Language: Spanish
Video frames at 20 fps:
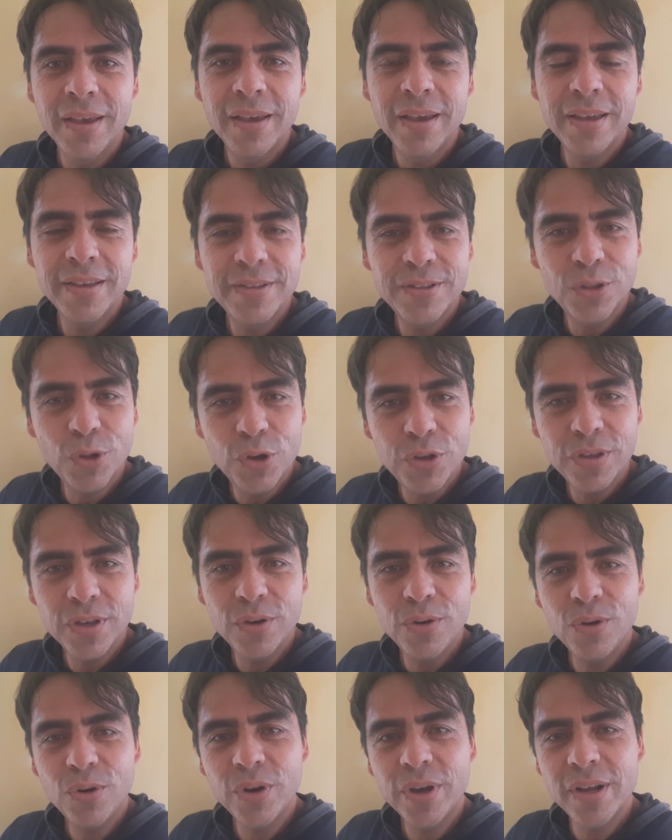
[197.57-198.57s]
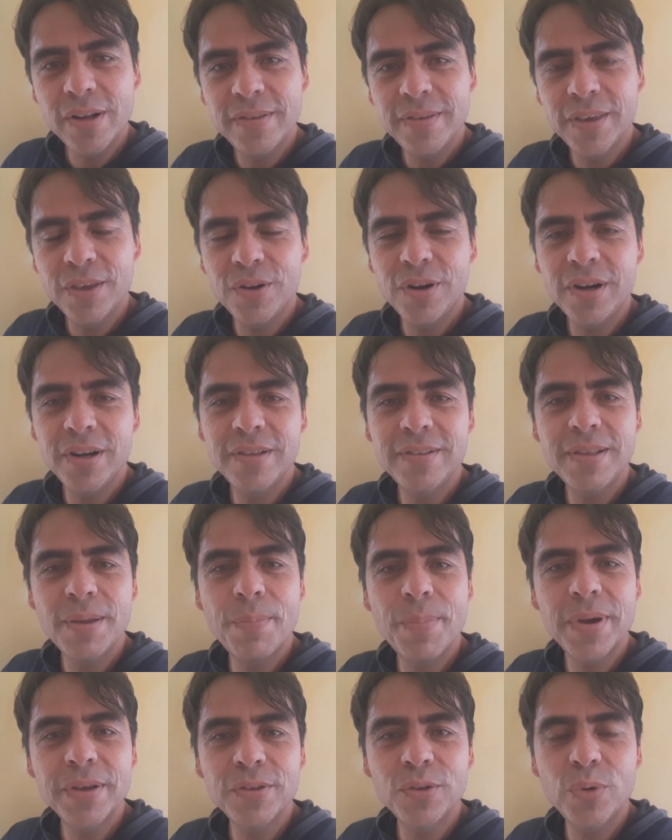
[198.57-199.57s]
Estoy seguro que el Señor en
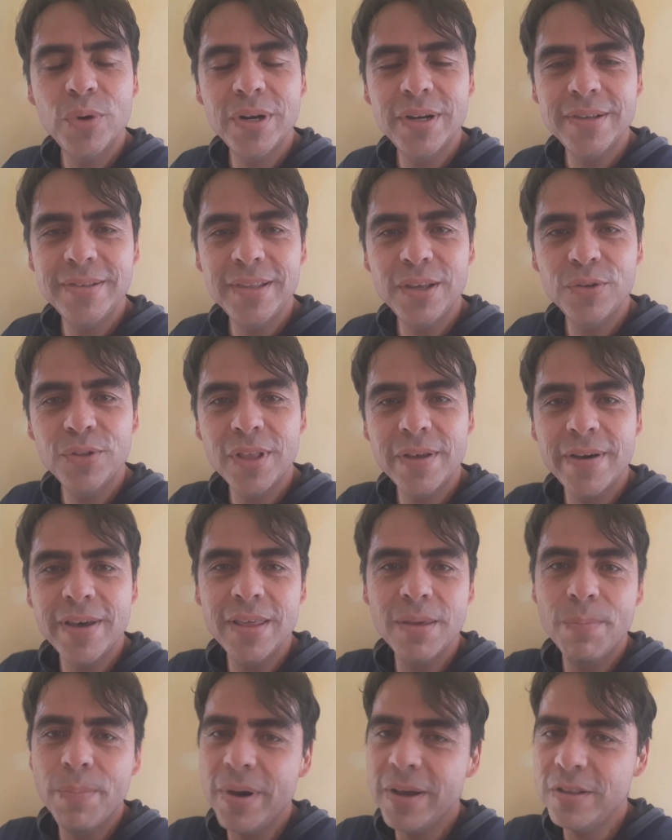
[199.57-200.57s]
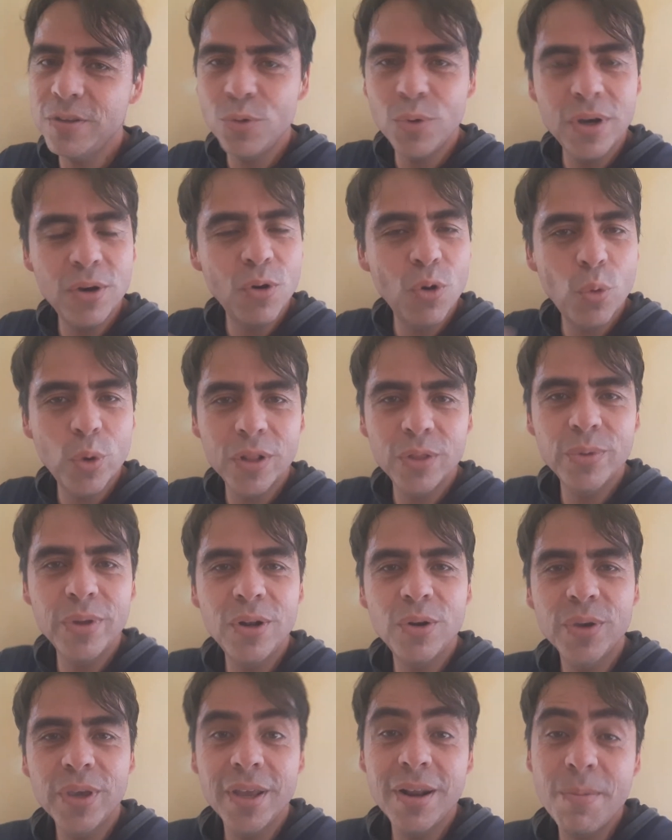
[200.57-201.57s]
esta Pascua, en esta octava de Pascua, o cuando Él
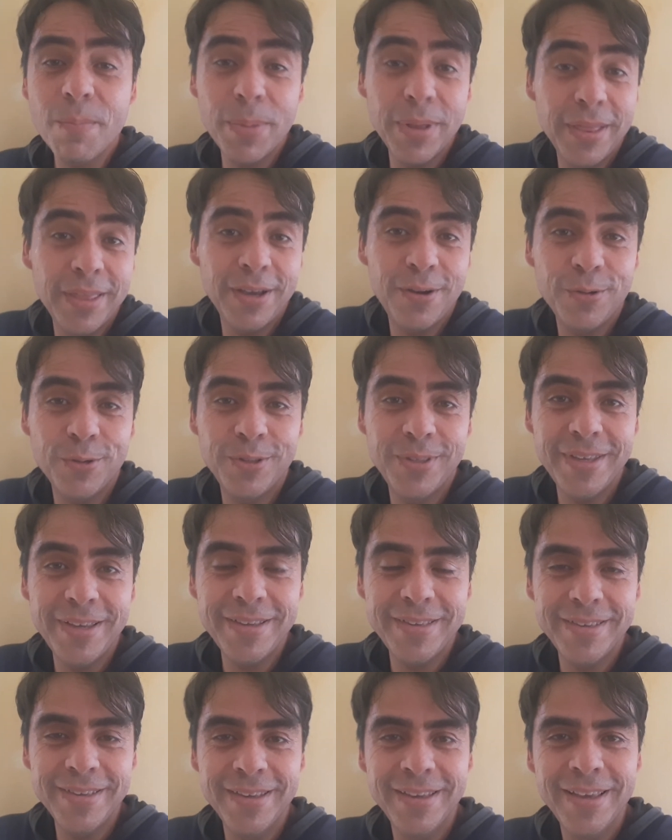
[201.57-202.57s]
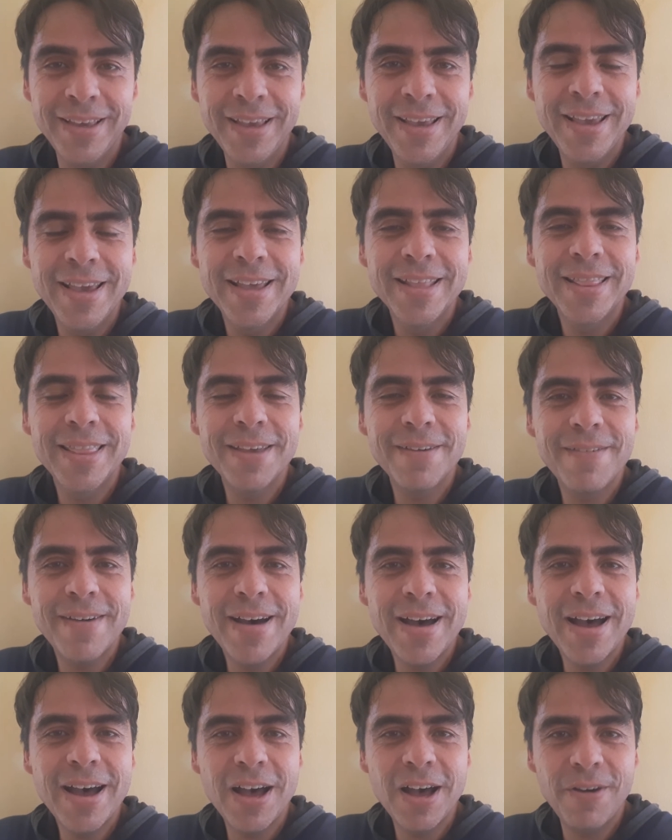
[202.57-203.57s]
lo quiera, en Pentecostés, te
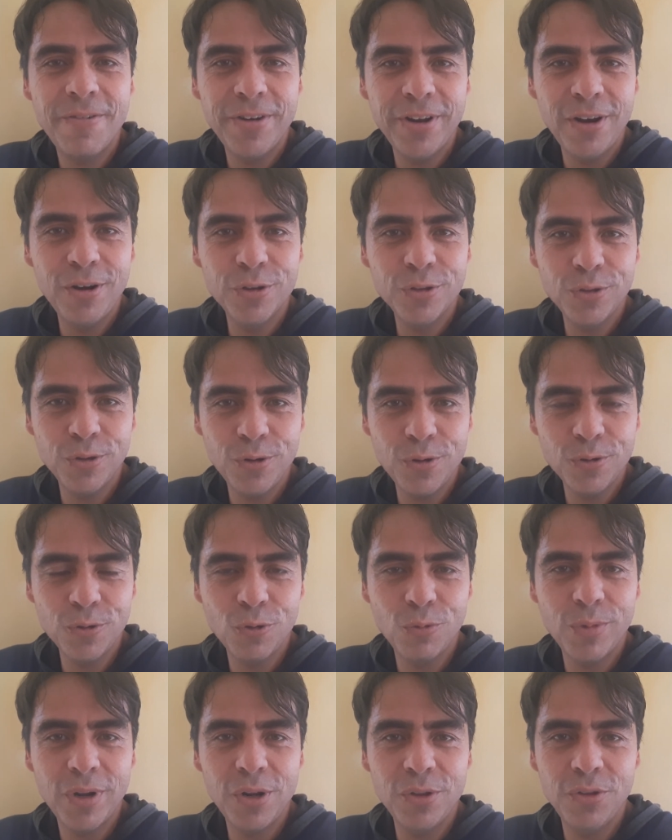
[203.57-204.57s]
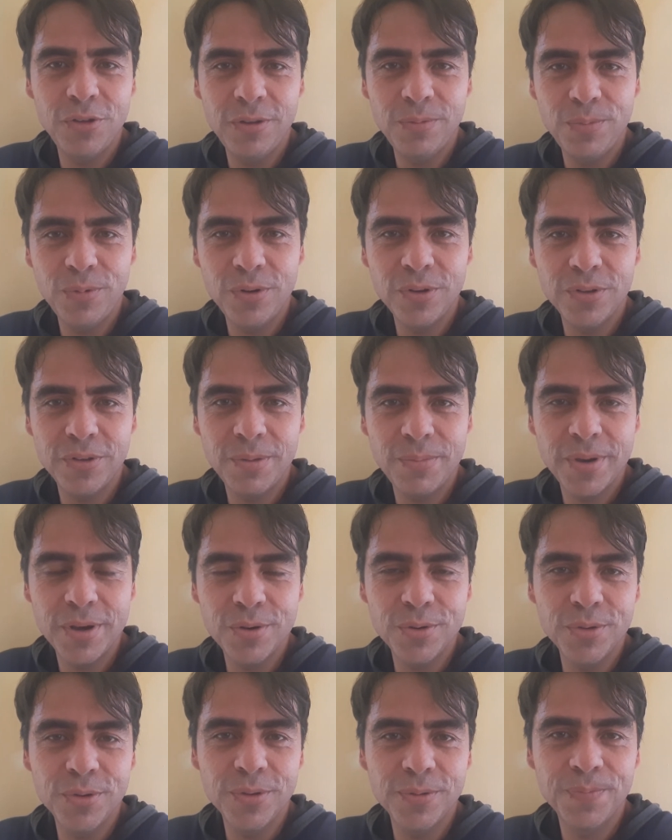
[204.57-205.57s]
va a abrir los ojos como a los discípulos de
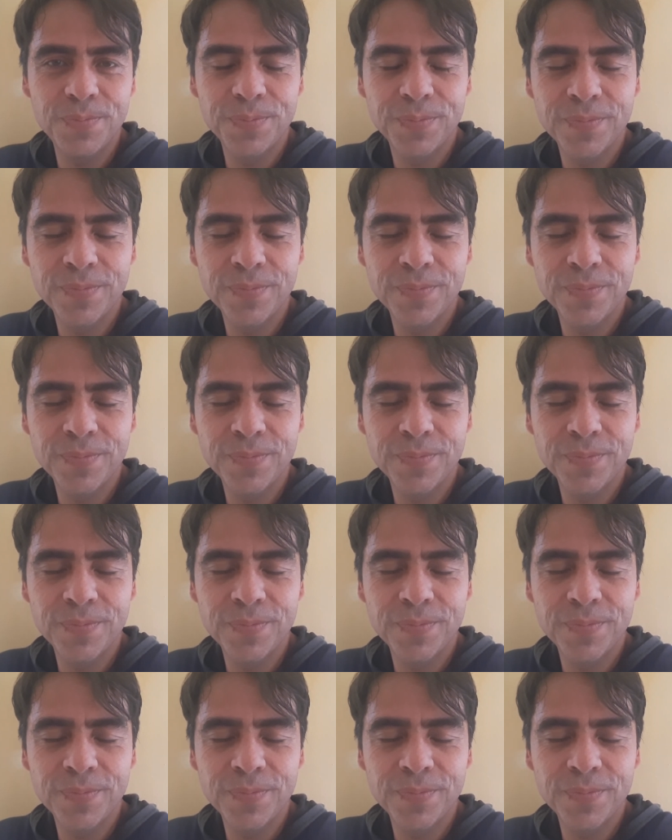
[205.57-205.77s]
Maús.